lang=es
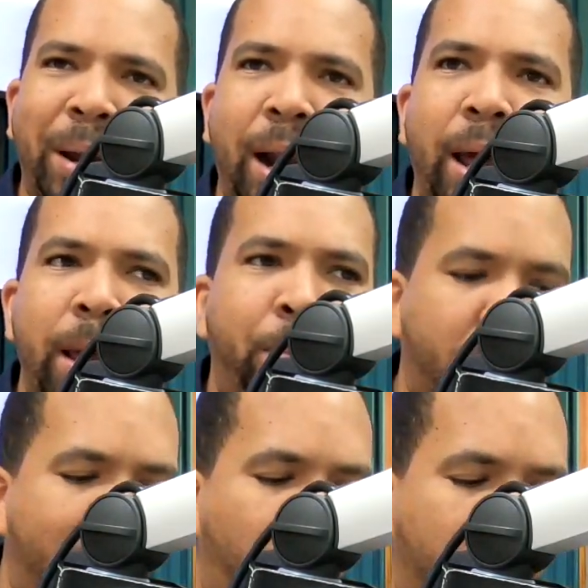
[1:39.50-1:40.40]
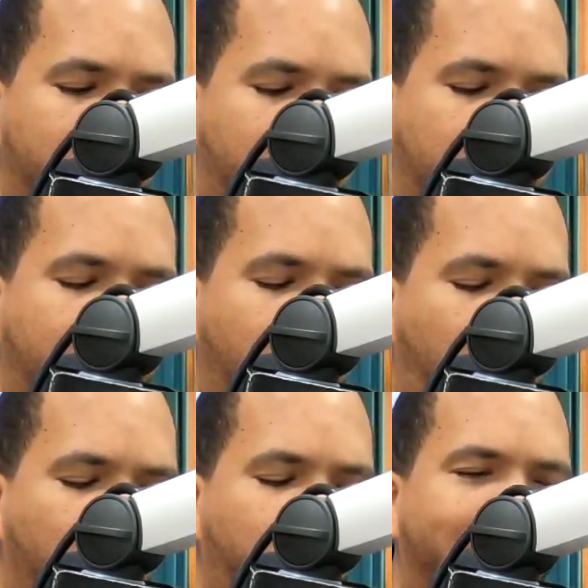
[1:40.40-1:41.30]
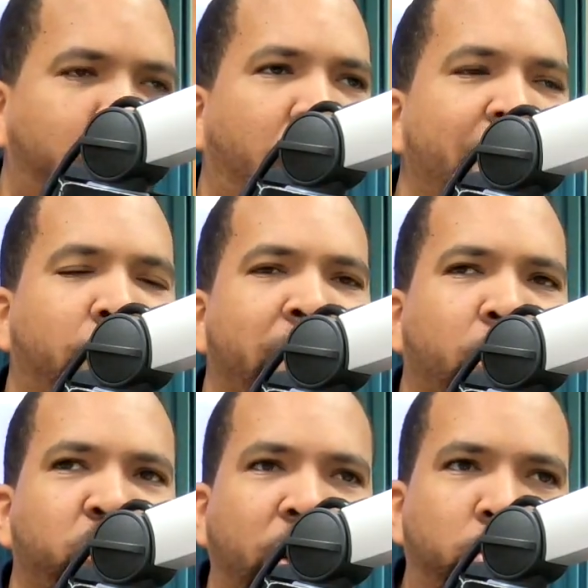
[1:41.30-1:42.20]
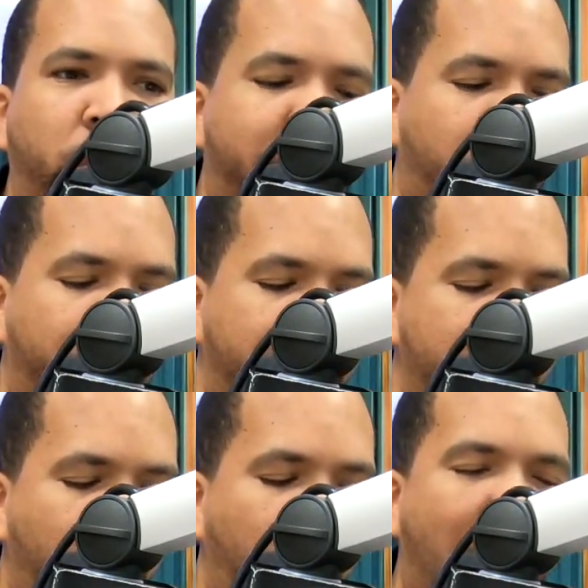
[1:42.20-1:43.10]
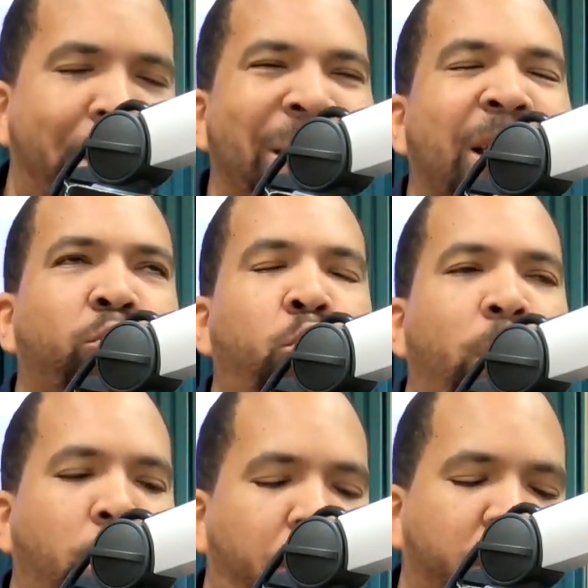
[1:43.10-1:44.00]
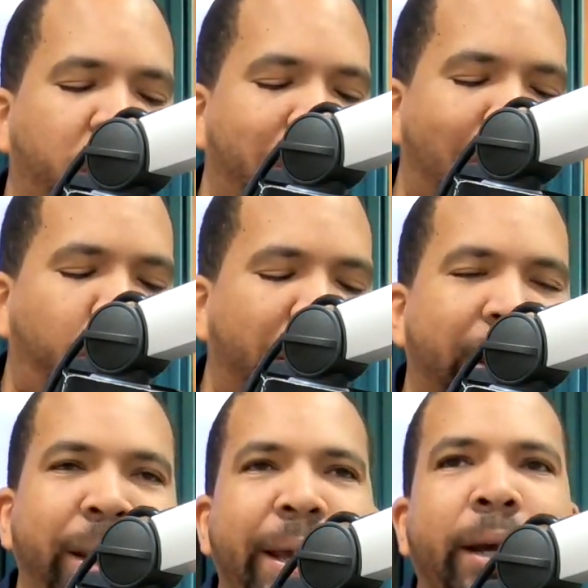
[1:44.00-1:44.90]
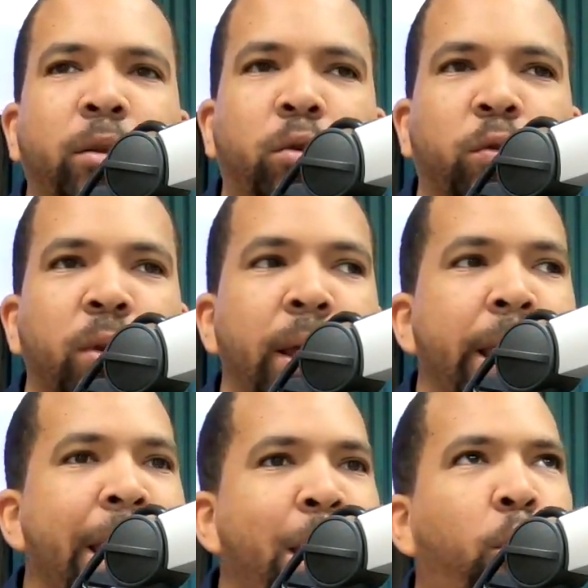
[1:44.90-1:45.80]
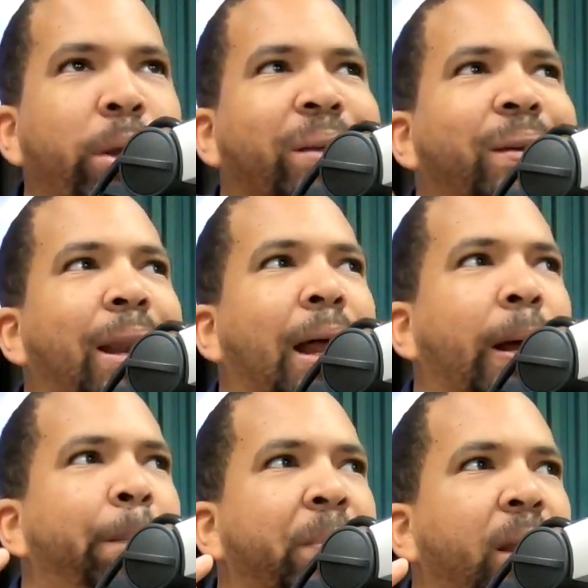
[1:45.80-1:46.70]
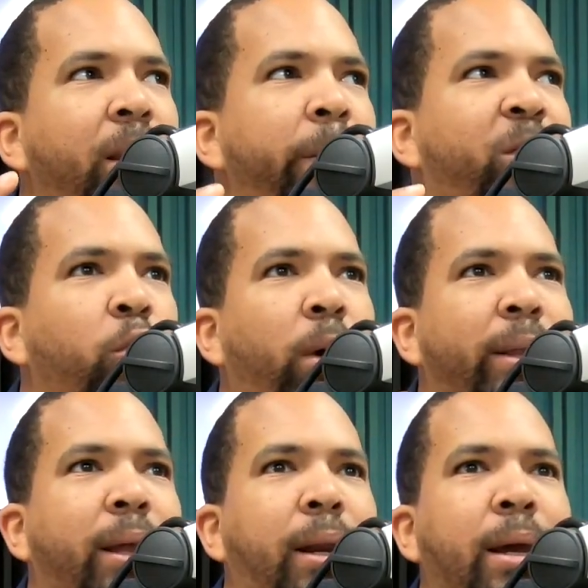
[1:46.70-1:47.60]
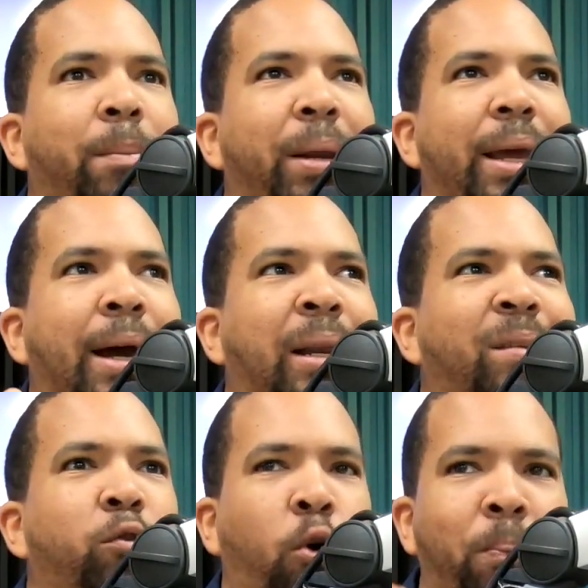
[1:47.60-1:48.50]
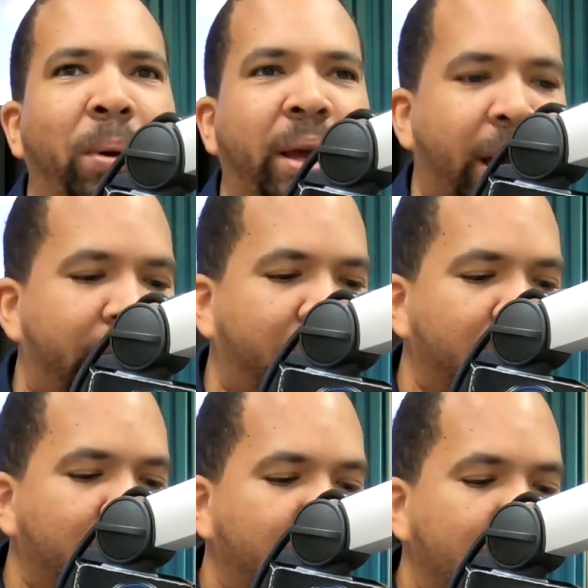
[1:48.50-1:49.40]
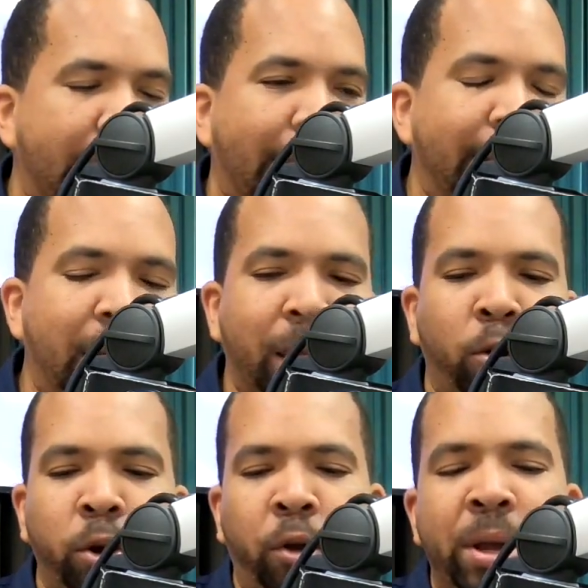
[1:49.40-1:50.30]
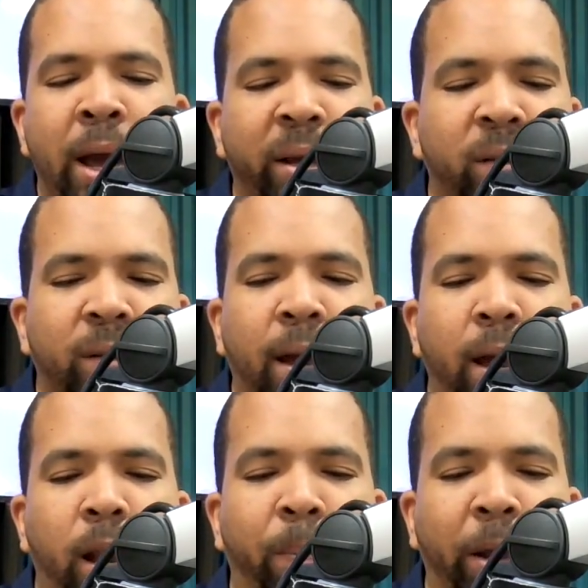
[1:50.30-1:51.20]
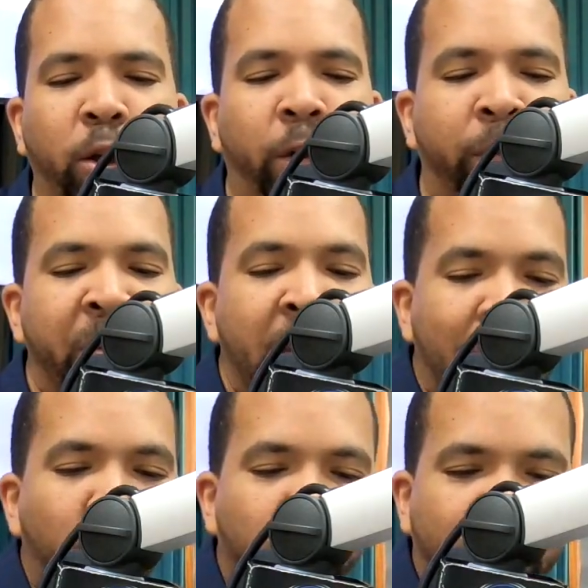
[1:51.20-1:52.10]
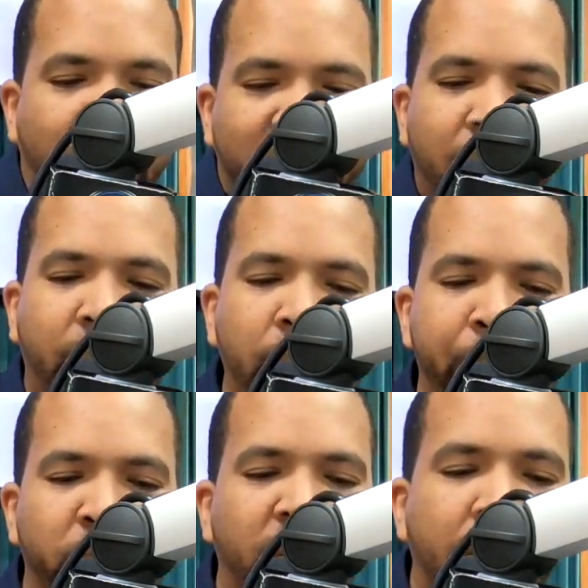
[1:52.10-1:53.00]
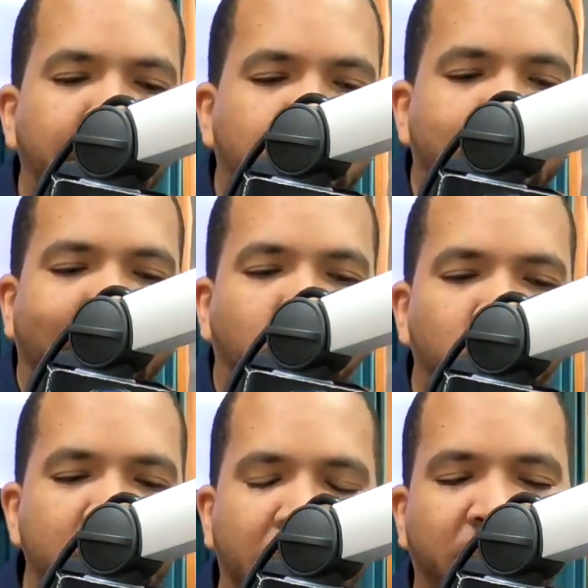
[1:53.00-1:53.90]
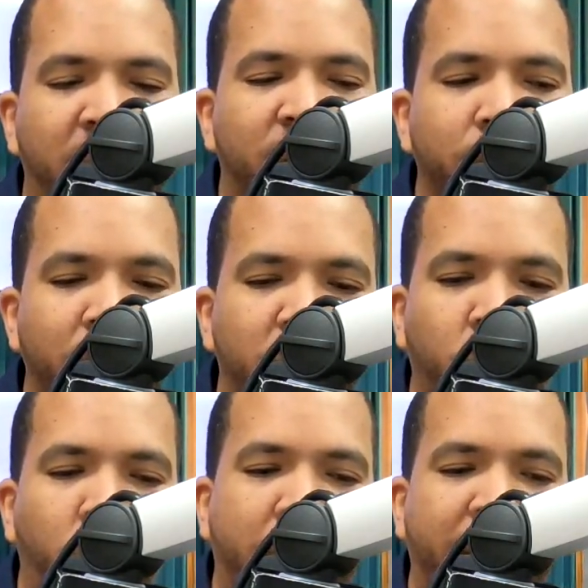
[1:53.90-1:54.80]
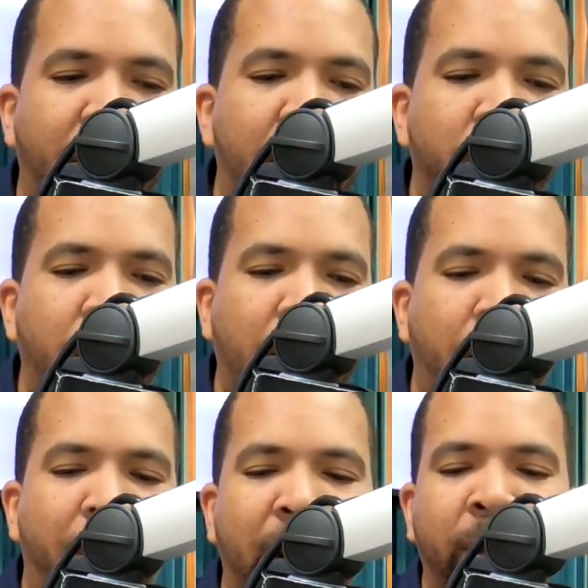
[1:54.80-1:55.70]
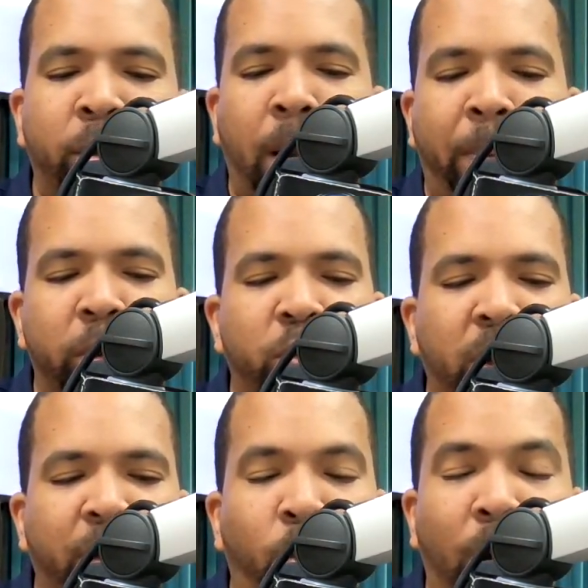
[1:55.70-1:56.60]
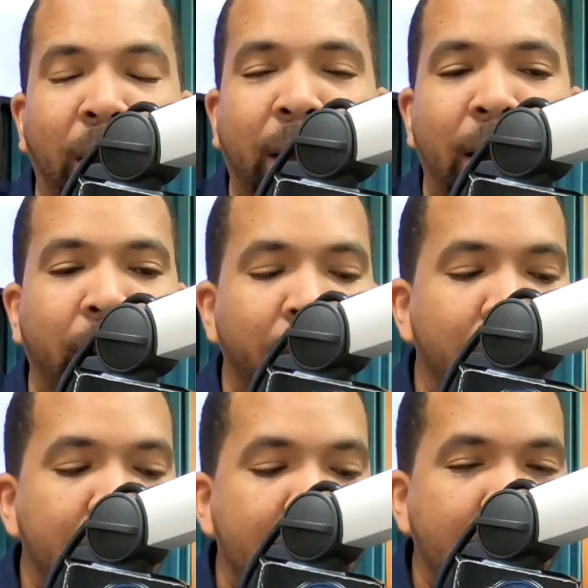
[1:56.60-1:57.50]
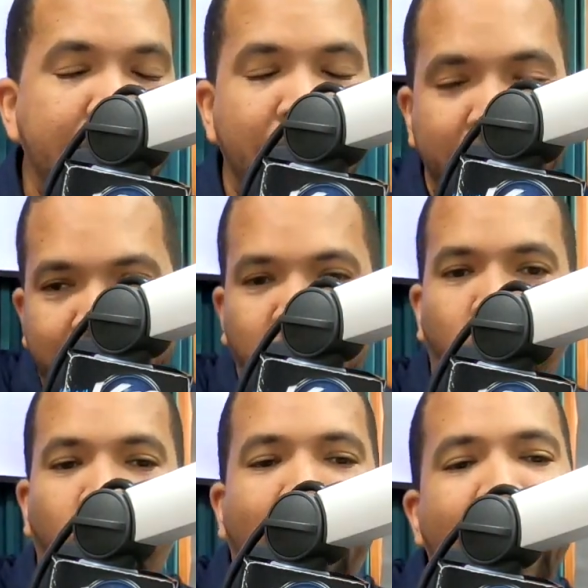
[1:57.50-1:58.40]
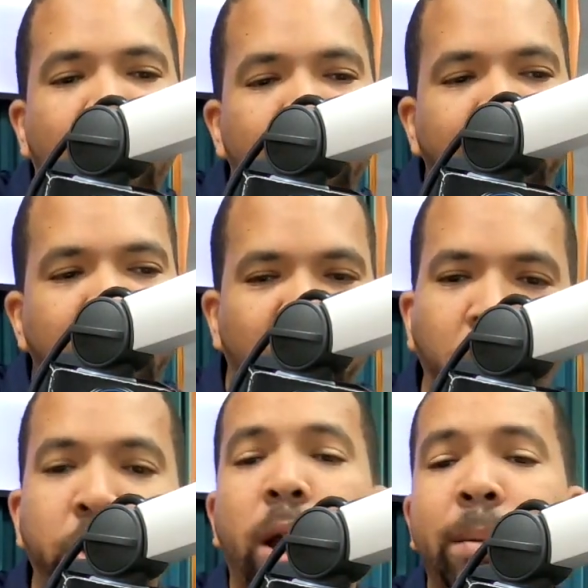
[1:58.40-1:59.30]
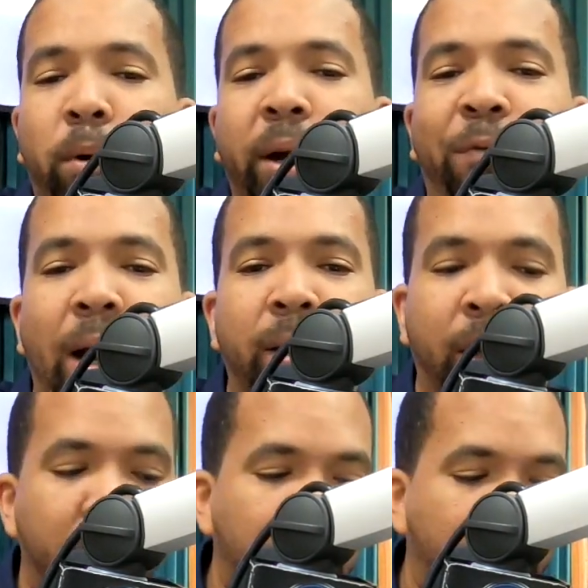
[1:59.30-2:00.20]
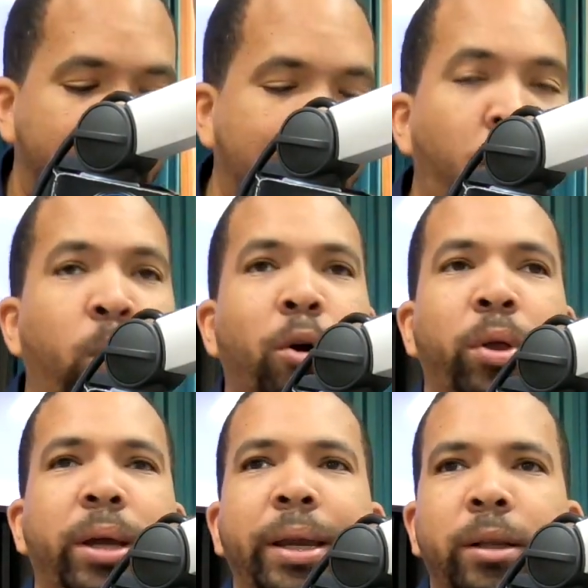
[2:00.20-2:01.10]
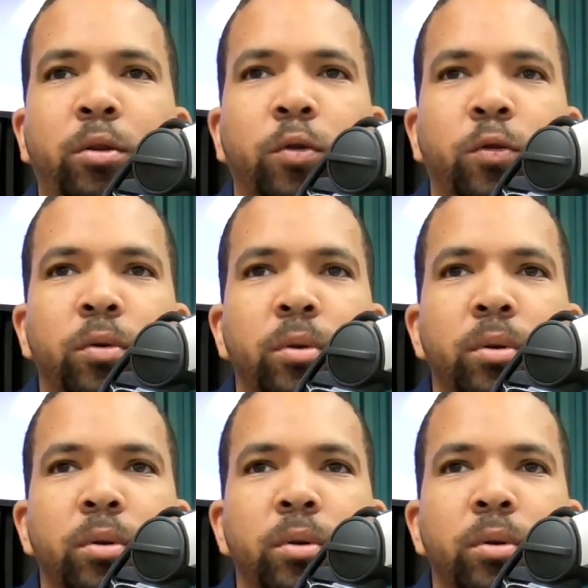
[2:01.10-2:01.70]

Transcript: a parar ahí porque Baltimore tiene ocho victorias en forma consecutiva ahora mismo, apenas un juego por debajo de 500. Oye, si la división este de la Liga Americana es complicada, que al día de hoy los Yankees están en el playoff. Los tres equipos que están por debajo de los Yankees son los que están acaparando las posiciones de wild card. Y el quinto lugar, o sea, el único equipo que falta, está en un juego de 500.